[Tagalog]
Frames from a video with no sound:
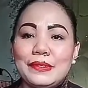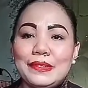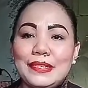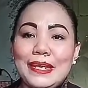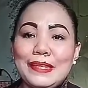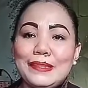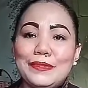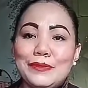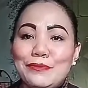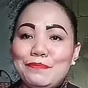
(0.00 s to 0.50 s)

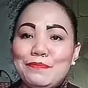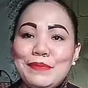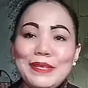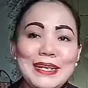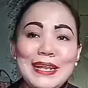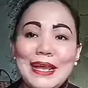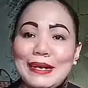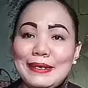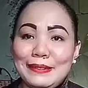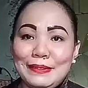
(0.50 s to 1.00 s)
rate o
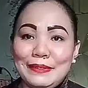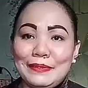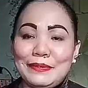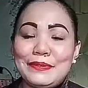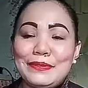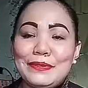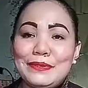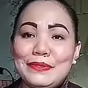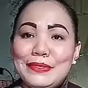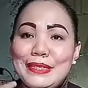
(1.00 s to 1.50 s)
bilang
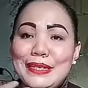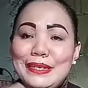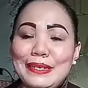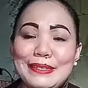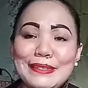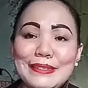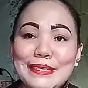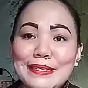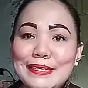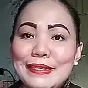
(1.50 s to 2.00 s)
o ng
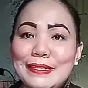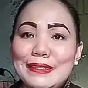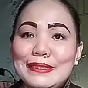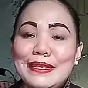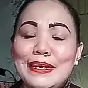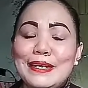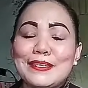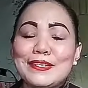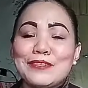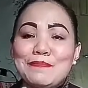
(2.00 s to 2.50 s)
incident
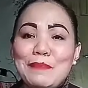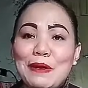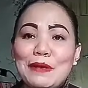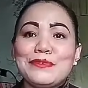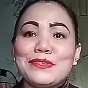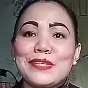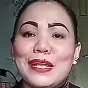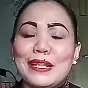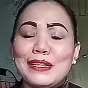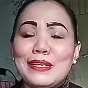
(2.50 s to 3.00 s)
ng
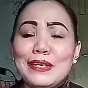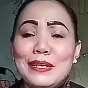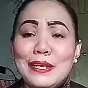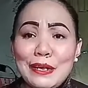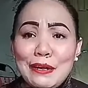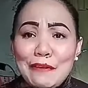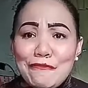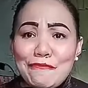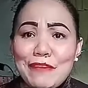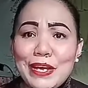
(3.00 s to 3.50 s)
spousal
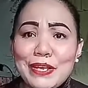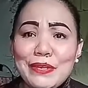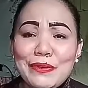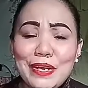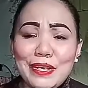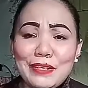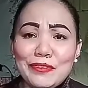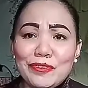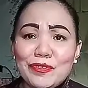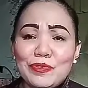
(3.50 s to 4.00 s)

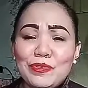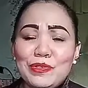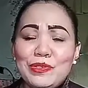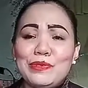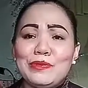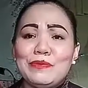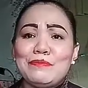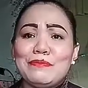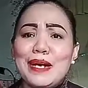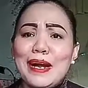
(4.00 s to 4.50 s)
violence o
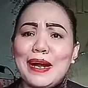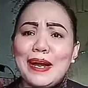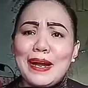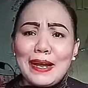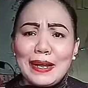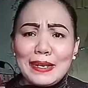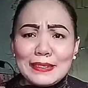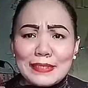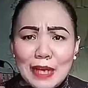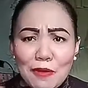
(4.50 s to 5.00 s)
yung mga
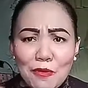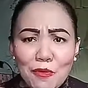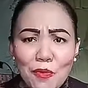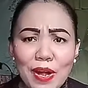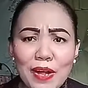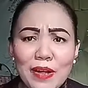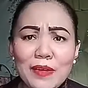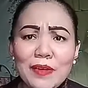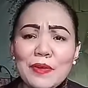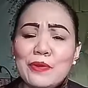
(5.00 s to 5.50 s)

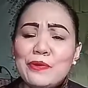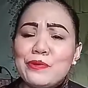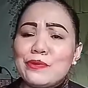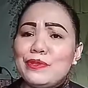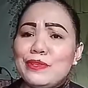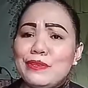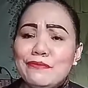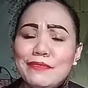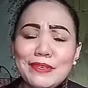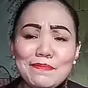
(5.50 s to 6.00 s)
asawa
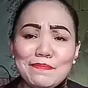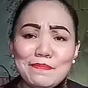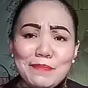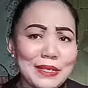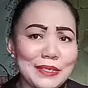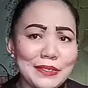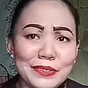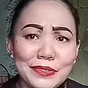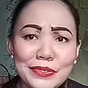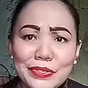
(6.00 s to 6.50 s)
o 11
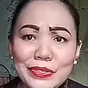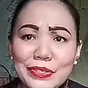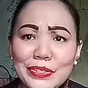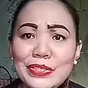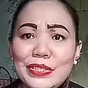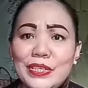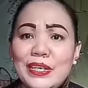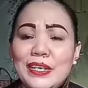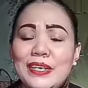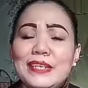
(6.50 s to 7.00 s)

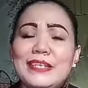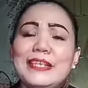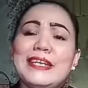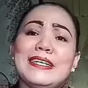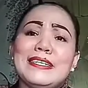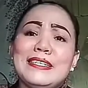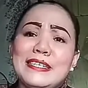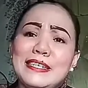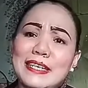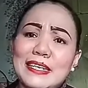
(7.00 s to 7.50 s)
partners
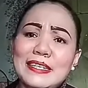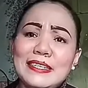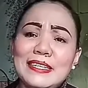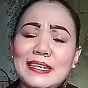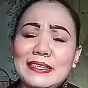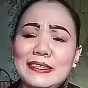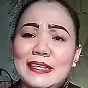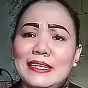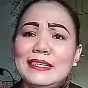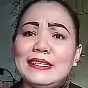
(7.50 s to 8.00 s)
na
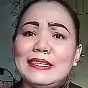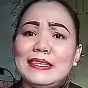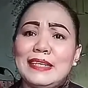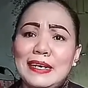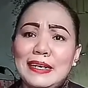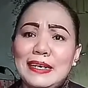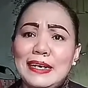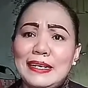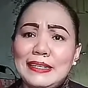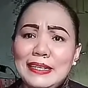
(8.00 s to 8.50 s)
sinasaktan ng
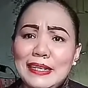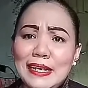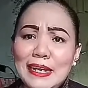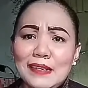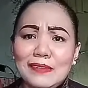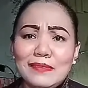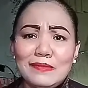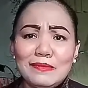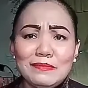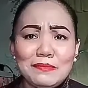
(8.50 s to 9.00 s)

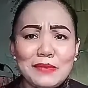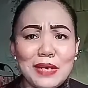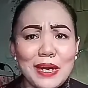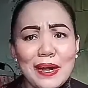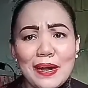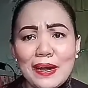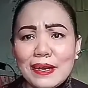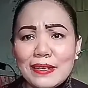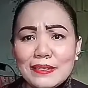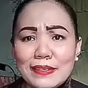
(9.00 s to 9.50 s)
kanilang
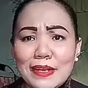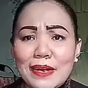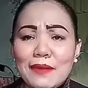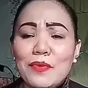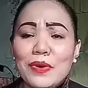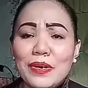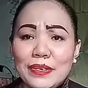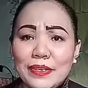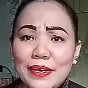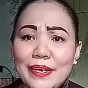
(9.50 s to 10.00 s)
mga
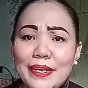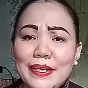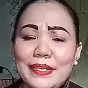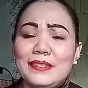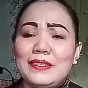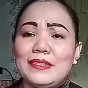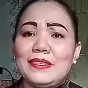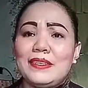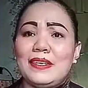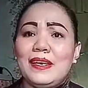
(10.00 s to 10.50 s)
asawa
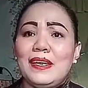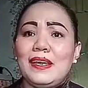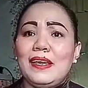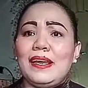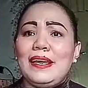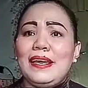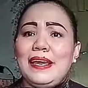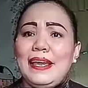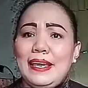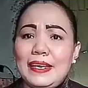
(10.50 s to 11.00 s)
guys
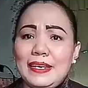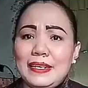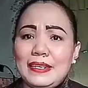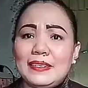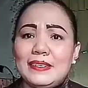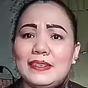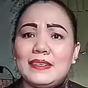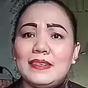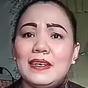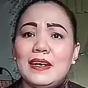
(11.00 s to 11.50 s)

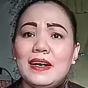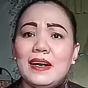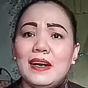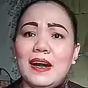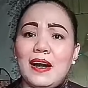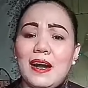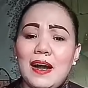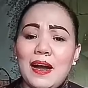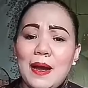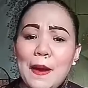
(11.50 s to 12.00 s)
and
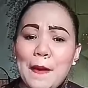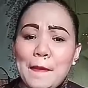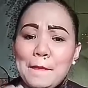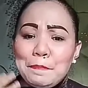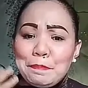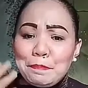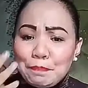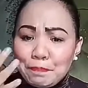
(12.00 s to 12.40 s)
uh,